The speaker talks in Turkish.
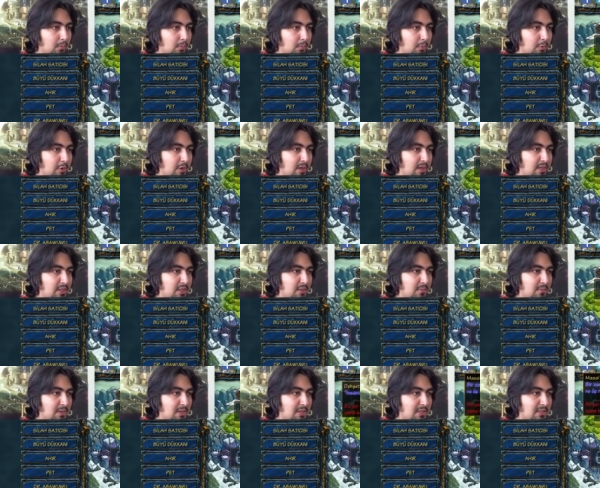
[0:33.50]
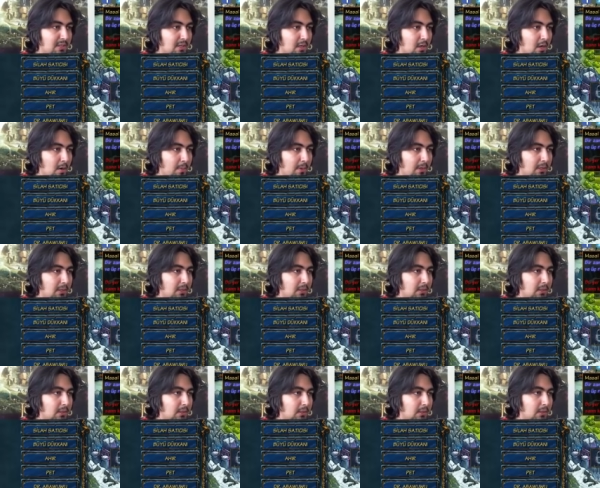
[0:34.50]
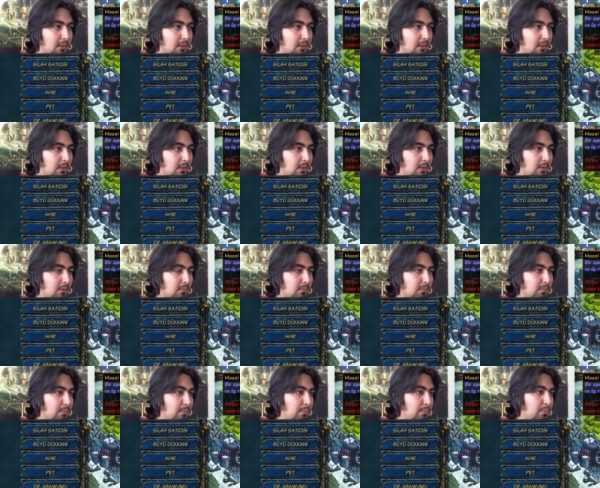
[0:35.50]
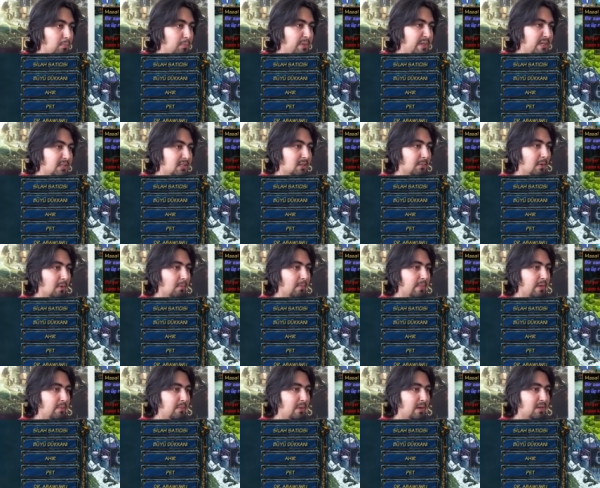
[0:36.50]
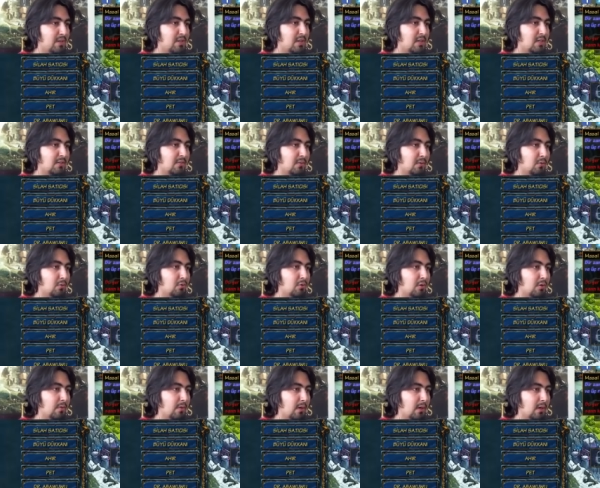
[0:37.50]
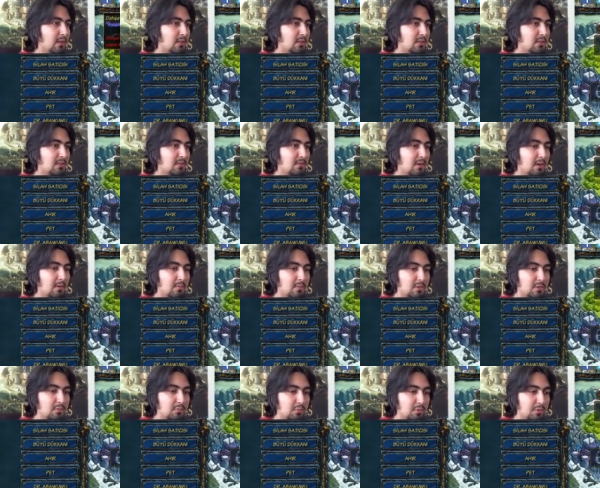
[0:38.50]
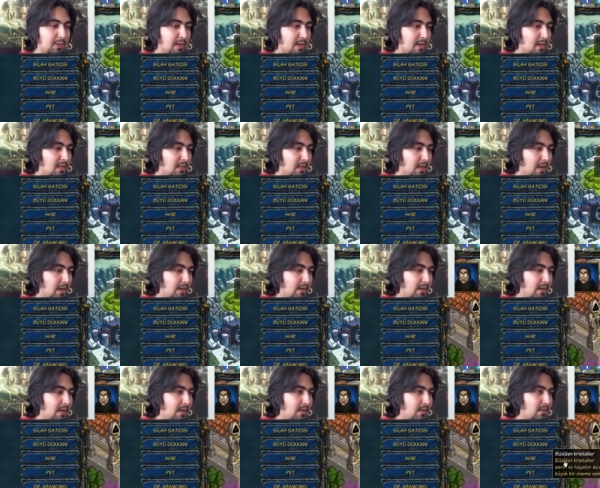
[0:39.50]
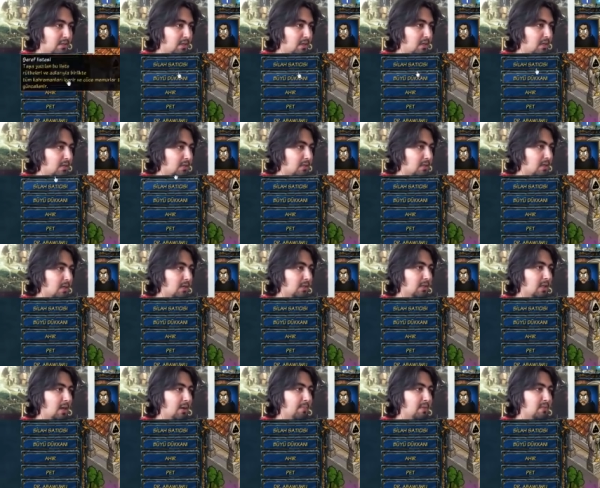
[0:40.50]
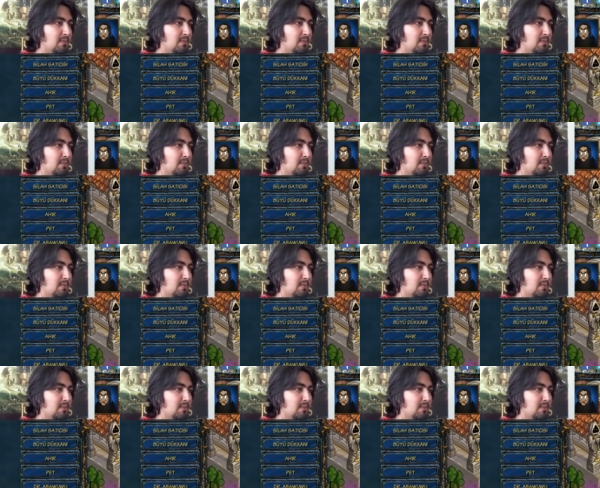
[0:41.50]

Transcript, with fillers: Bu yer şimdilik sana kapalı. Bir zaman bir maceracı ve üç refakatçisi varmış. Bunlar herhalde ayrı ayrı şeyler. Tam biz